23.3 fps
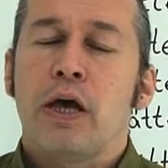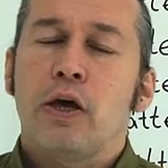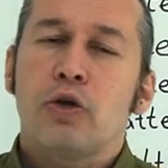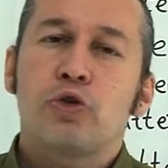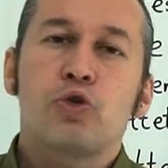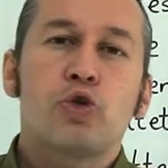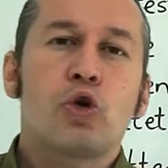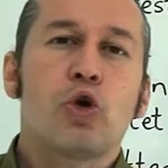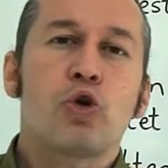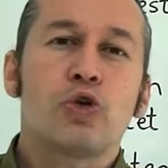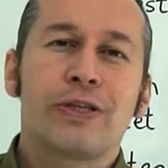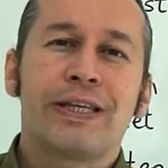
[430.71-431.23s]

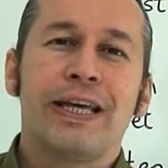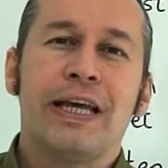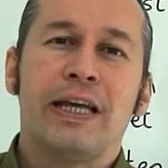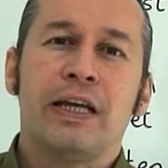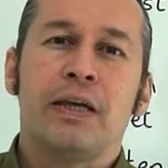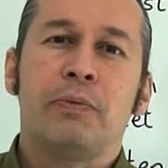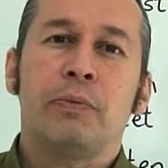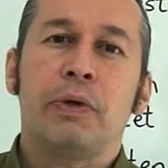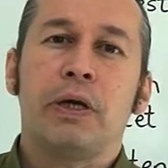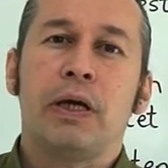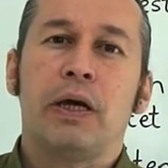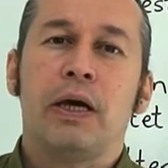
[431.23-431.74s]
Söz
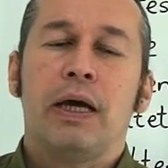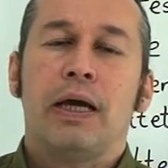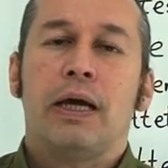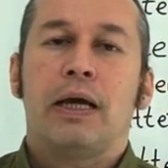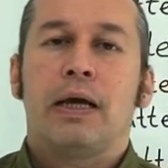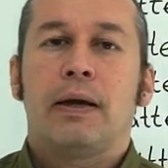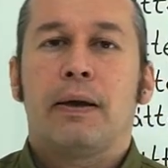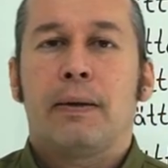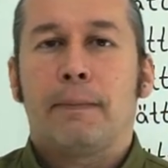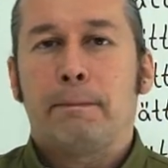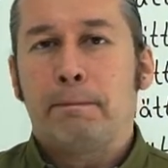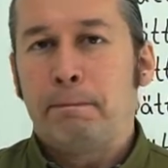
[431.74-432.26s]
gelimi
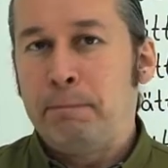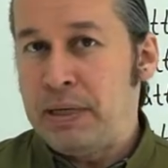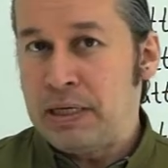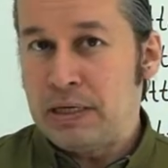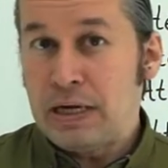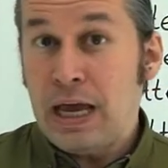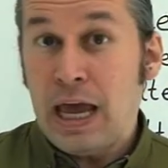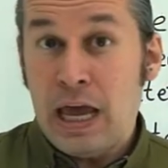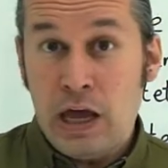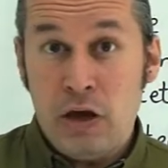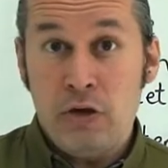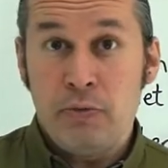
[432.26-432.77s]

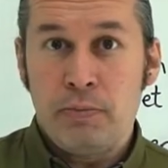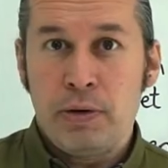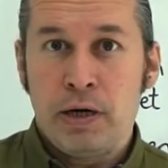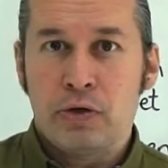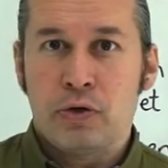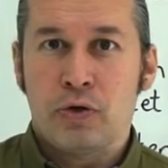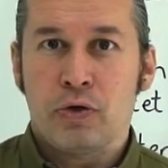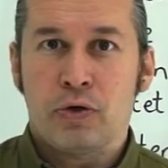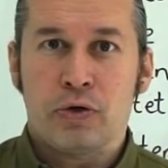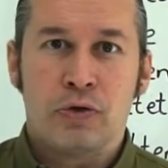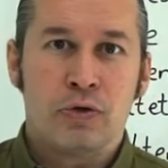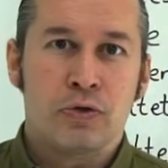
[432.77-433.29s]
bir ev
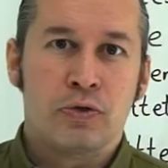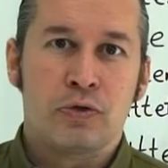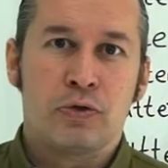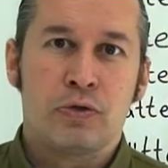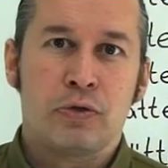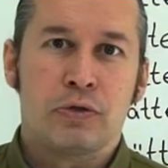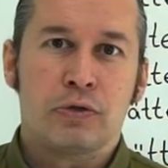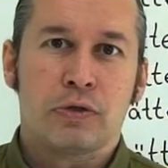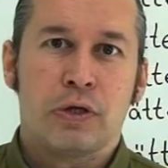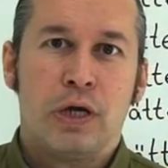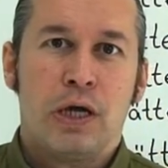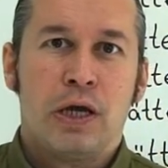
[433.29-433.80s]

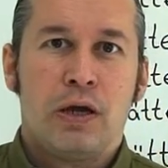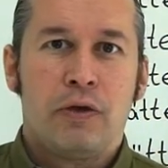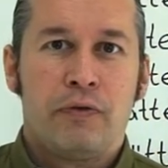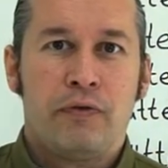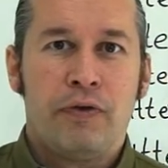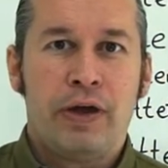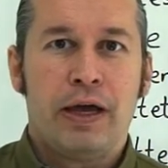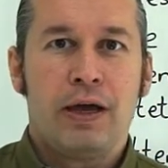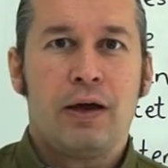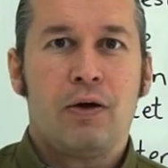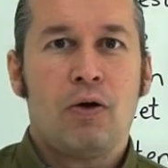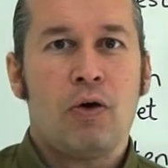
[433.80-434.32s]
bakıyoruzdur
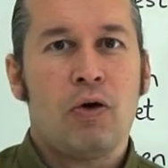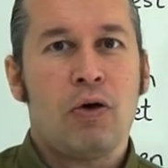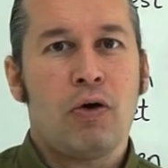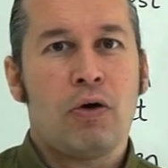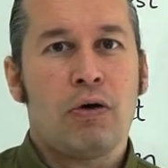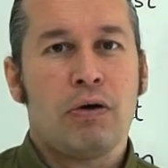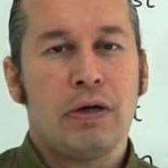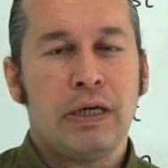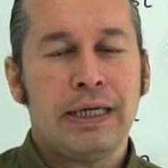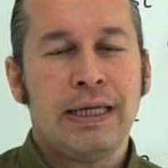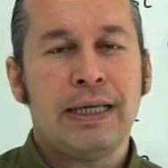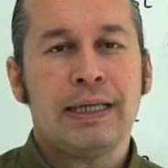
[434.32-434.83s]
ve
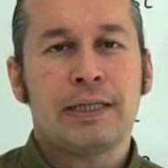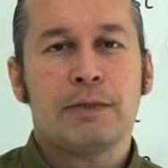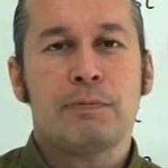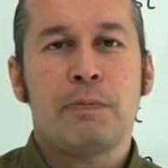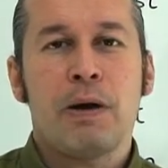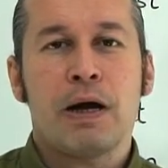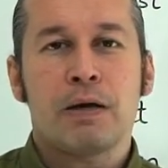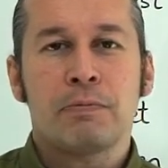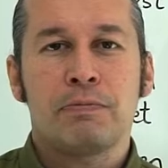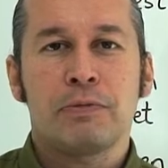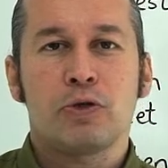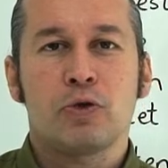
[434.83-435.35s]
o ilk
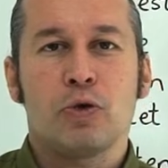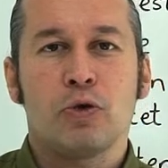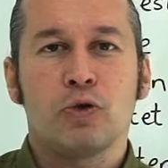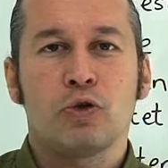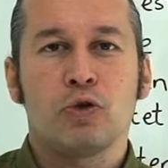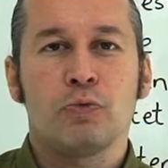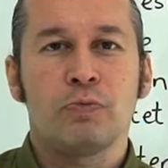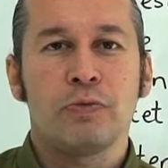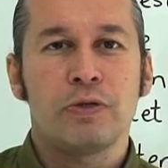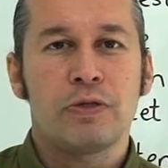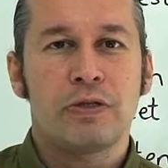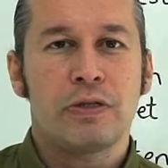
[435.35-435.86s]
bakmış
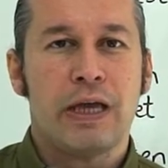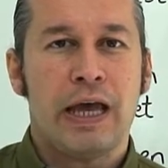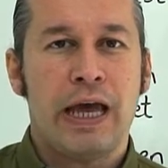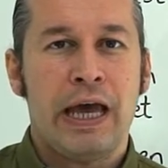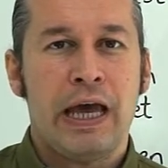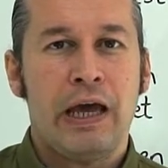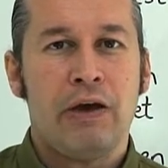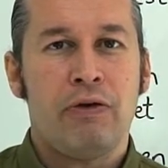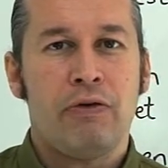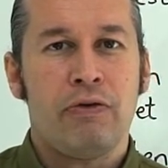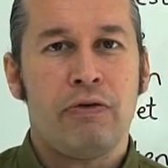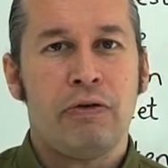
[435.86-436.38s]
olduğumuz
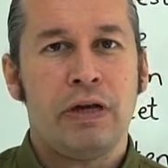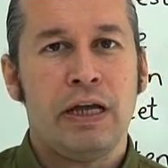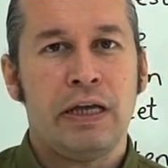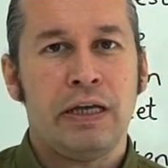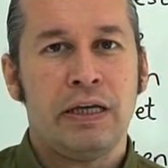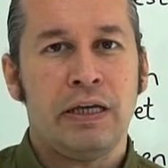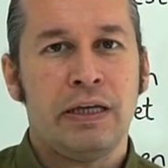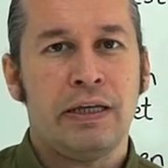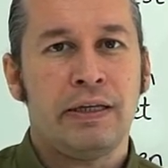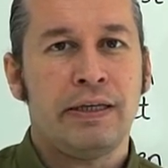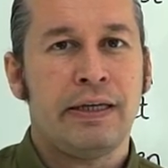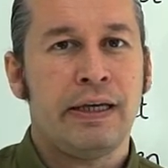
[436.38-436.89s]
evle
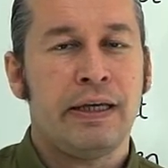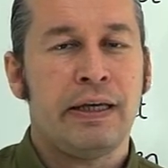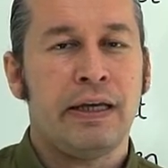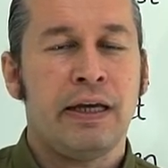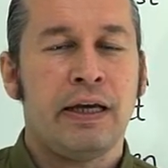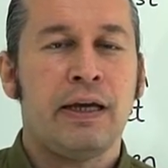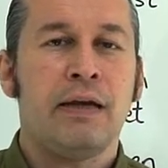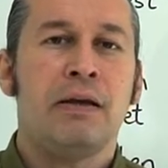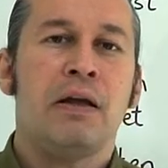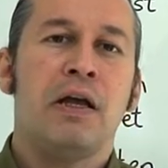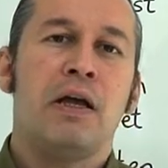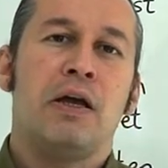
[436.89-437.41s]

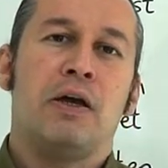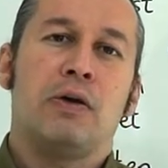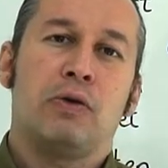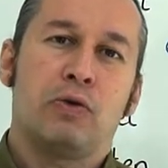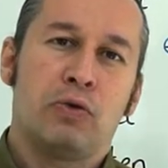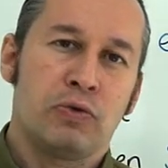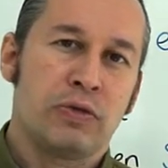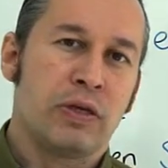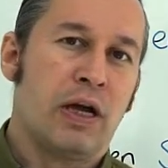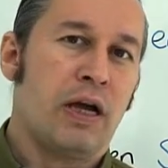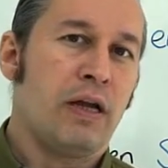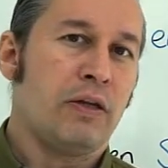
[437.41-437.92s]
ilgili
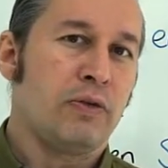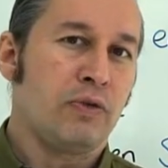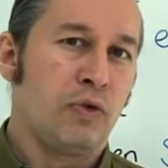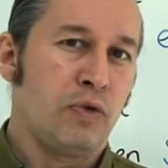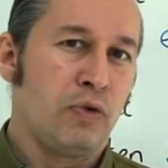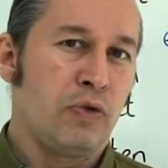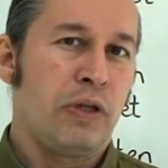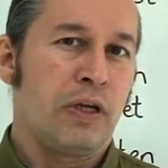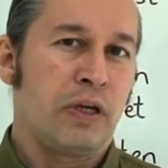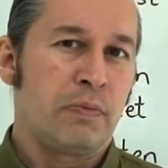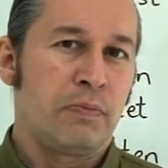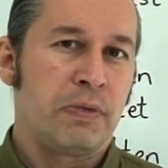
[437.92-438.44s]
güzel
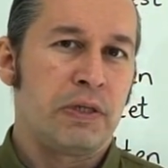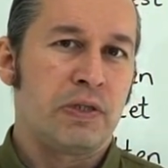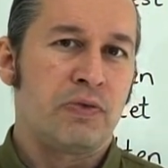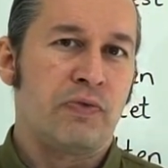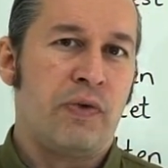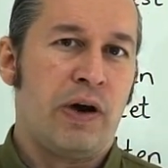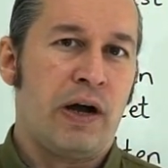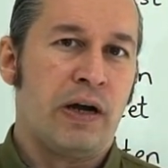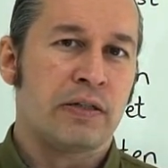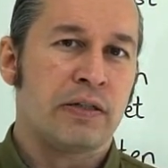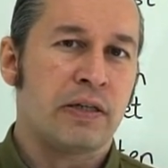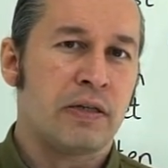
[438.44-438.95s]
duygularımız
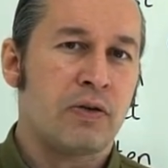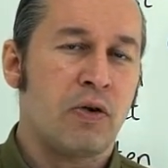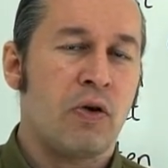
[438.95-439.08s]
vardır.